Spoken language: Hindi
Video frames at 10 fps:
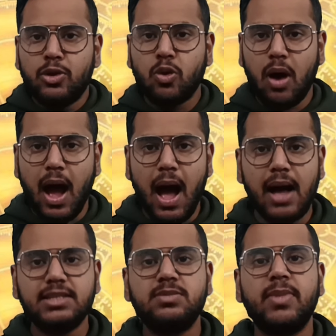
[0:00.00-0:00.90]
तो
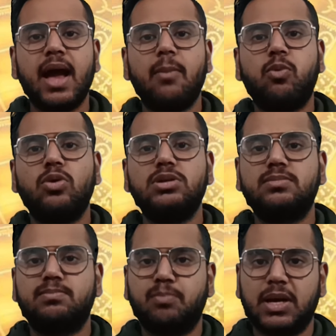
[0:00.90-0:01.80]
आज मैं आपको
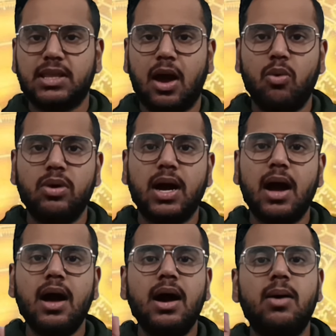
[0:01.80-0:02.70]

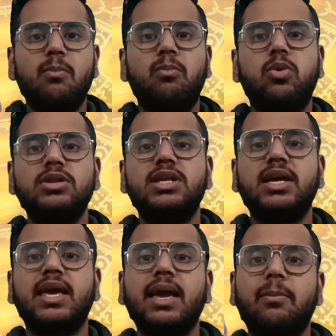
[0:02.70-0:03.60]
बताऊंगा बुद्ध
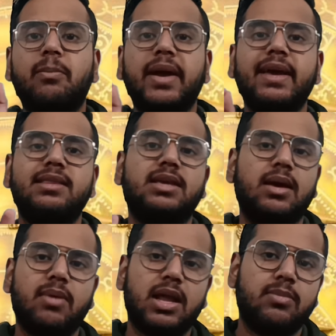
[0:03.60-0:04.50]
के भेद
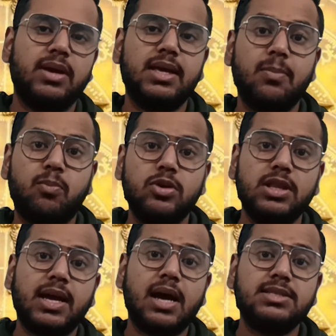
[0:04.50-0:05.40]
के बारे में ये
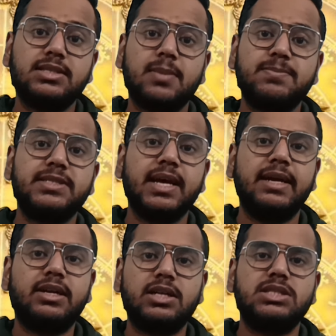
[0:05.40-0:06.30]
बुद्ध का सबसे
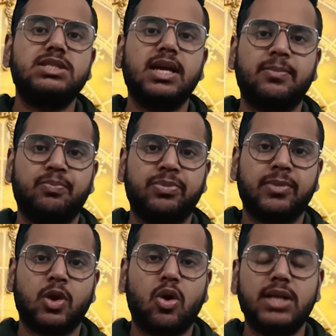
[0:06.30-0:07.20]
इंटरेस्टिंग
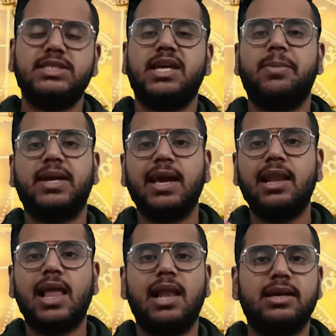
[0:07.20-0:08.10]
कॉन्सेप्ट है
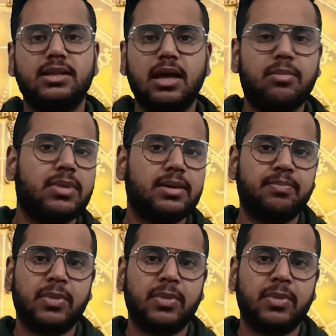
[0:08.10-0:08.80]
लाल किताब में